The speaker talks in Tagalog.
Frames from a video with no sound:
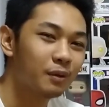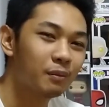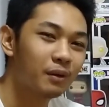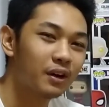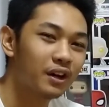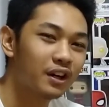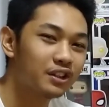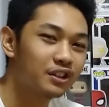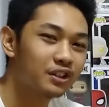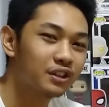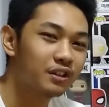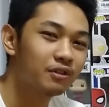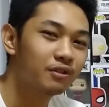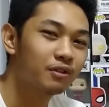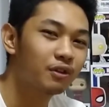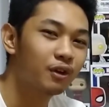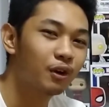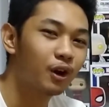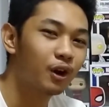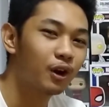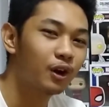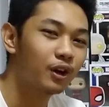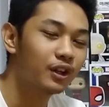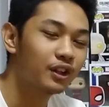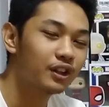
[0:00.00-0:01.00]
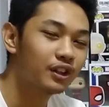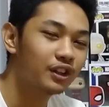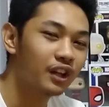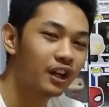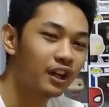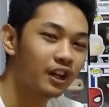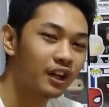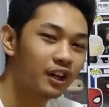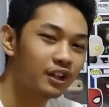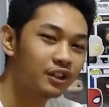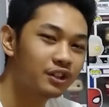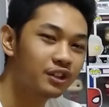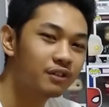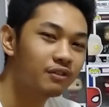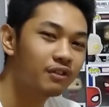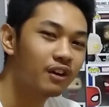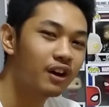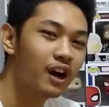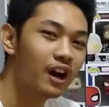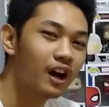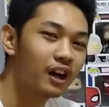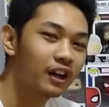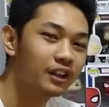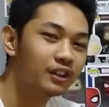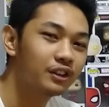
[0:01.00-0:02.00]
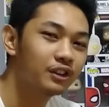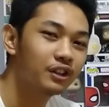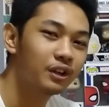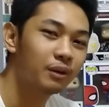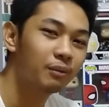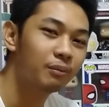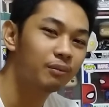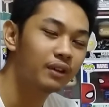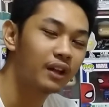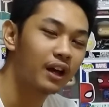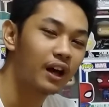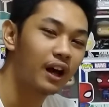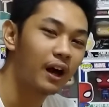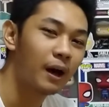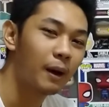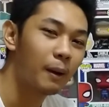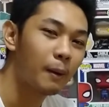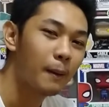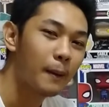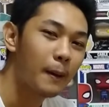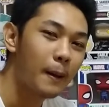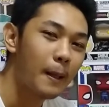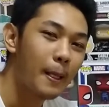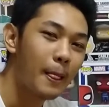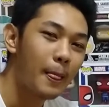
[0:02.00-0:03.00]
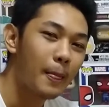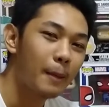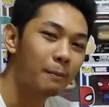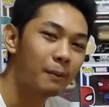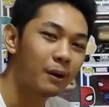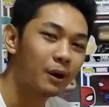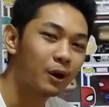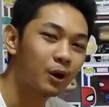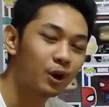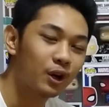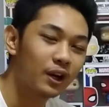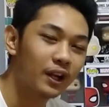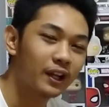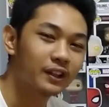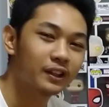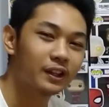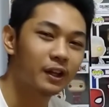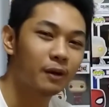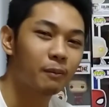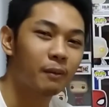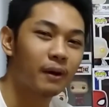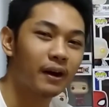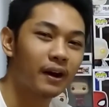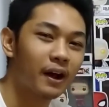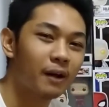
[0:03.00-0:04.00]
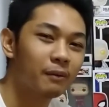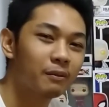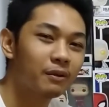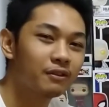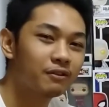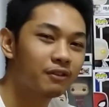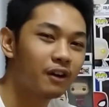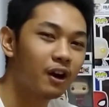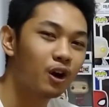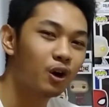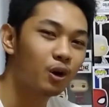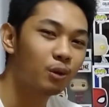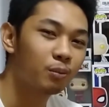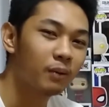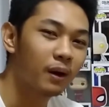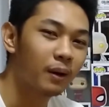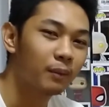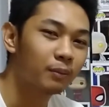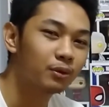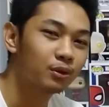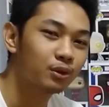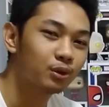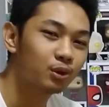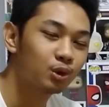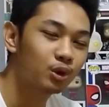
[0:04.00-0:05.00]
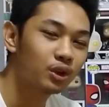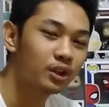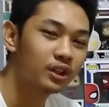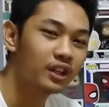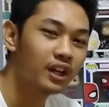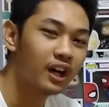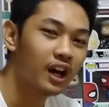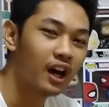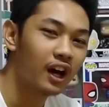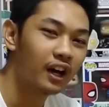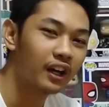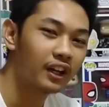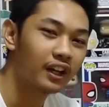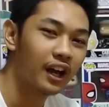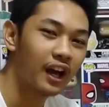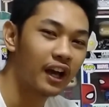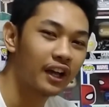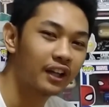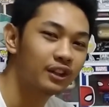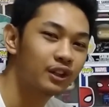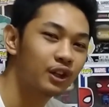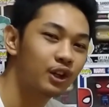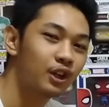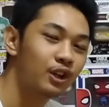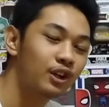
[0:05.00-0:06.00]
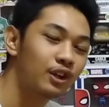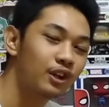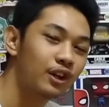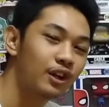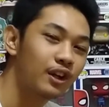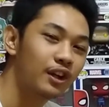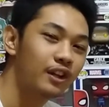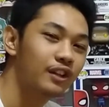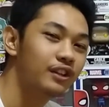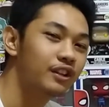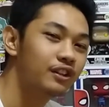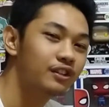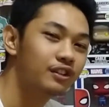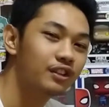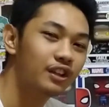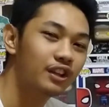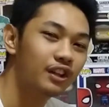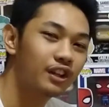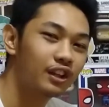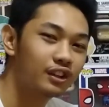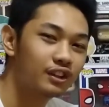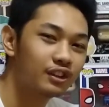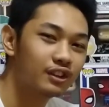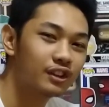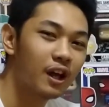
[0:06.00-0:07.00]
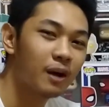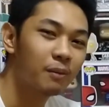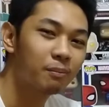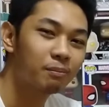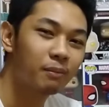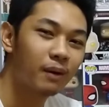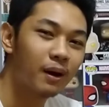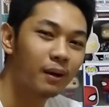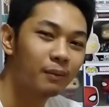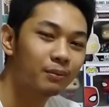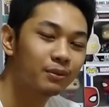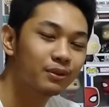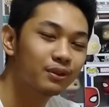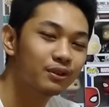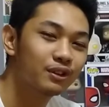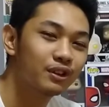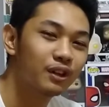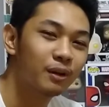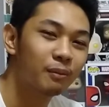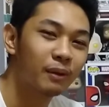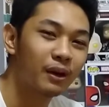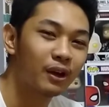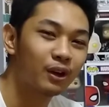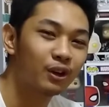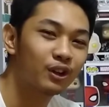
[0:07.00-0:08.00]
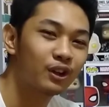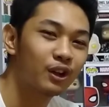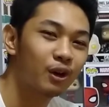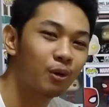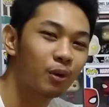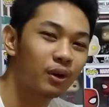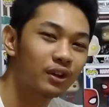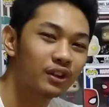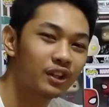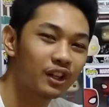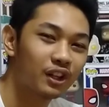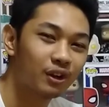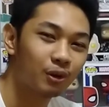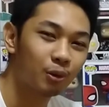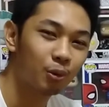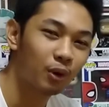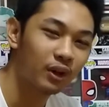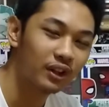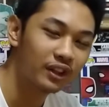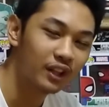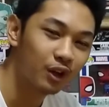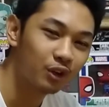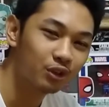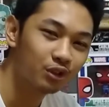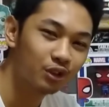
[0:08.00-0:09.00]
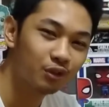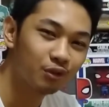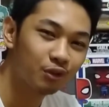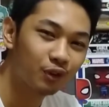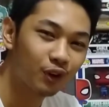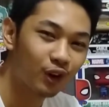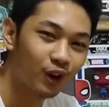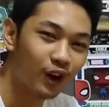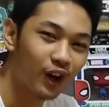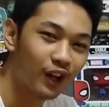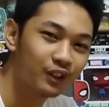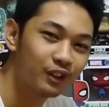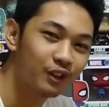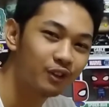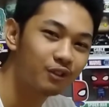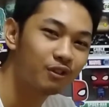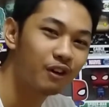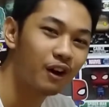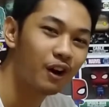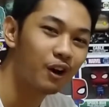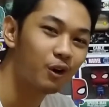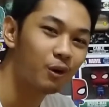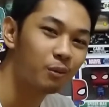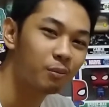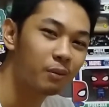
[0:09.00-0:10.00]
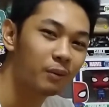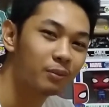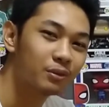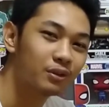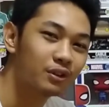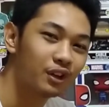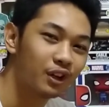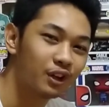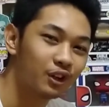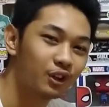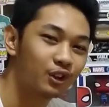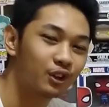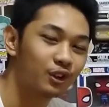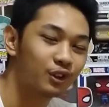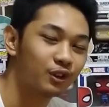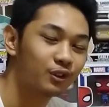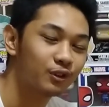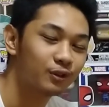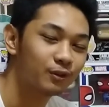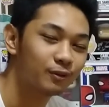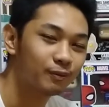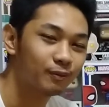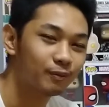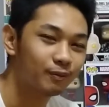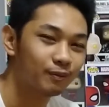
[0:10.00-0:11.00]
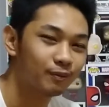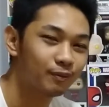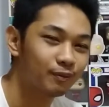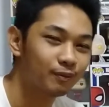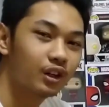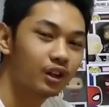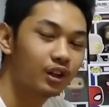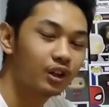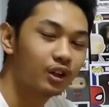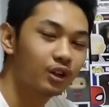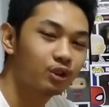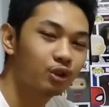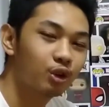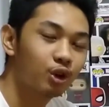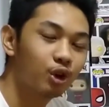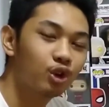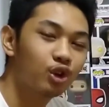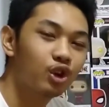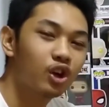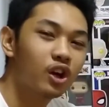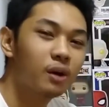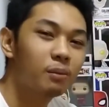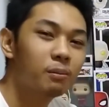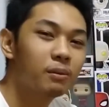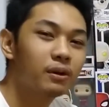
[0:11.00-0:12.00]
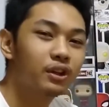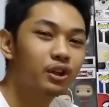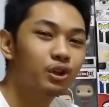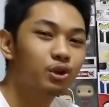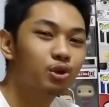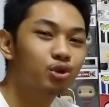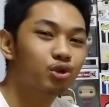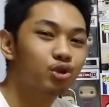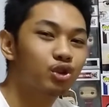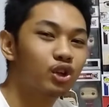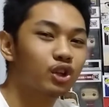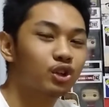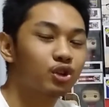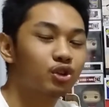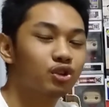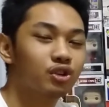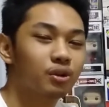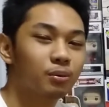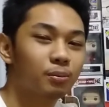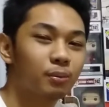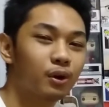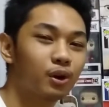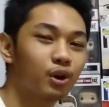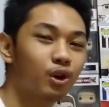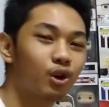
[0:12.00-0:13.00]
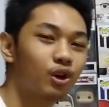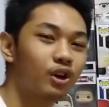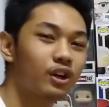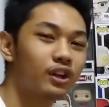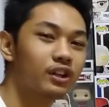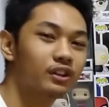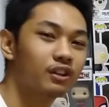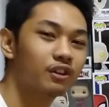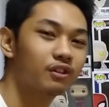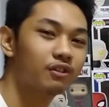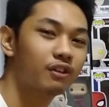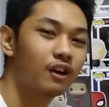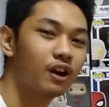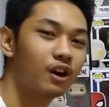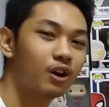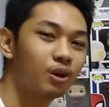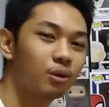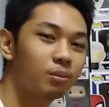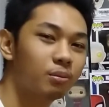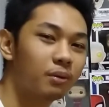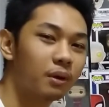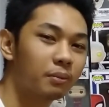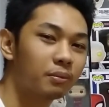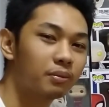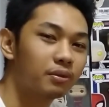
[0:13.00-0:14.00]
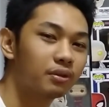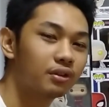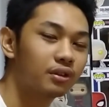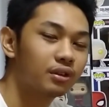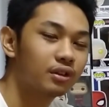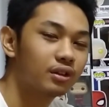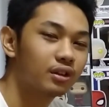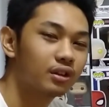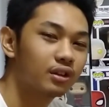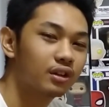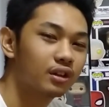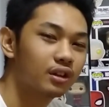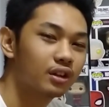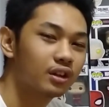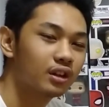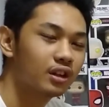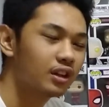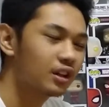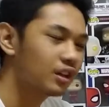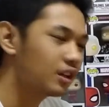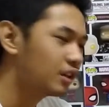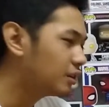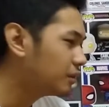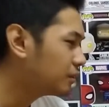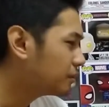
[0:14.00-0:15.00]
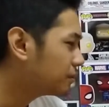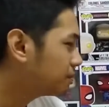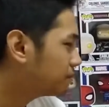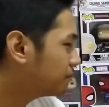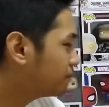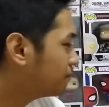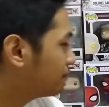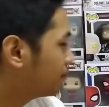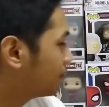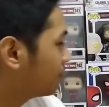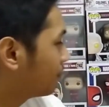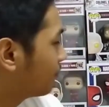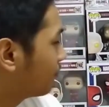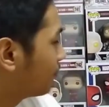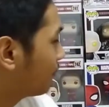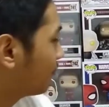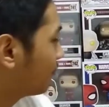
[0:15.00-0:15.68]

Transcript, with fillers: mag-achieve, na i-achieve ang aking dream na mag-collect ng maraming Funko Pops tulad ng aking idol na si Top Pops na meron ng 1,400 Funko Pops ngayon. So ano nga ba nagustuhan ko sa pagkakollect ng Funko Pops? Hmm,